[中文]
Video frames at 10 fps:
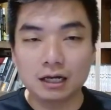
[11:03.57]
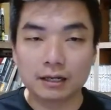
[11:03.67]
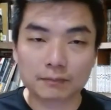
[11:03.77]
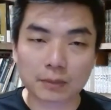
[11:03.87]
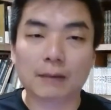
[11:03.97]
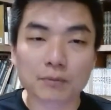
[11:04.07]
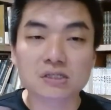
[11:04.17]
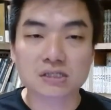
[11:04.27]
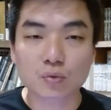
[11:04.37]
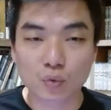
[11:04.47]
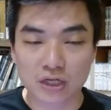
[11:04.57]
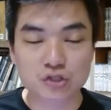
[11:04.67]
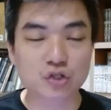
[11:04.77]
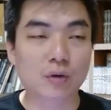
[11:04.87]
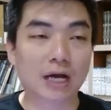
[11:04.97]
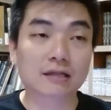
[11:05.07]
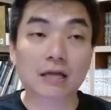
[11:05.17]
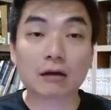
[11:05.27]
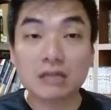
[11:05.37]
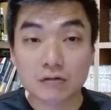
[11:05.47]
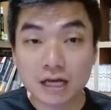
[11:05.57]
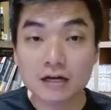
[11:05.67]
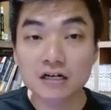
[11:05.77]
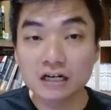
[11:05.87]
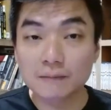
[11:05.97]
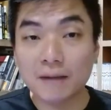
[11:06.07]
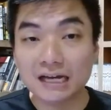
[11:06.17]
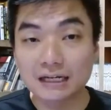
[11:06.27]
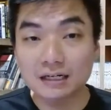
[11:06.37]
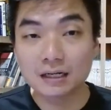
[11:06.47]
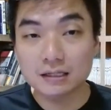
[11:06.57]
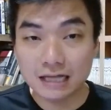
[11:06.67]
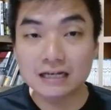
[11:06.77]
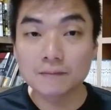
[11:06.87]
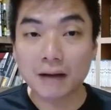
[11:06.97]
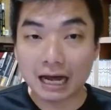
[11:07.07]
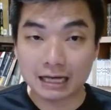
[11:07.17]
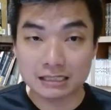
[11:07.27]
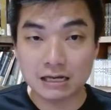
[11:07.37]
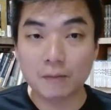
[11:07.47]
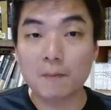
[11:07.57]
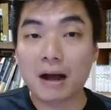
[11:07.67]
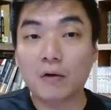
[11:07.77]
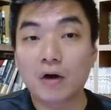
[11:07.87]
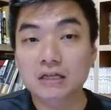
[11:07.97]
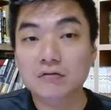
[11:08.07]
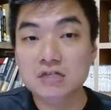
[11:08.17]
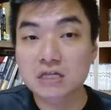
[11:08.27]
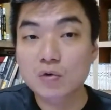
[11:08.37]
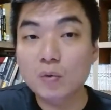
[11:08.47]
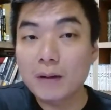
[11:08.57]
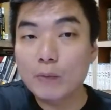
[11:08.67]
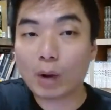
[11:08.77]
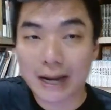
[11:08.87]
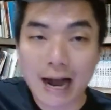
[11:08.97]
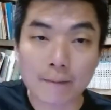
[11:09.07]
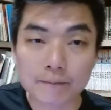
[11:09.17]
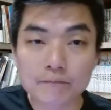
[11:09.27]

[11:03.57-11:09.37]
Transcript: 哎也不只是五零九啦，早早在二零零八年的三零八海啸，马华就几乎被外 t